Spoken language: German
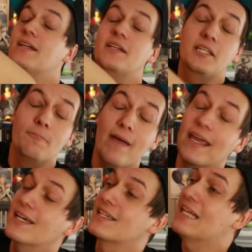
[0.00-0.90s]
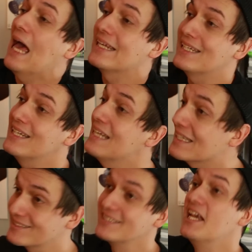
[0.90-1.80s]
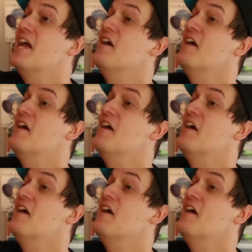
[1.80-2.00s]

in die Menge gleiten lassen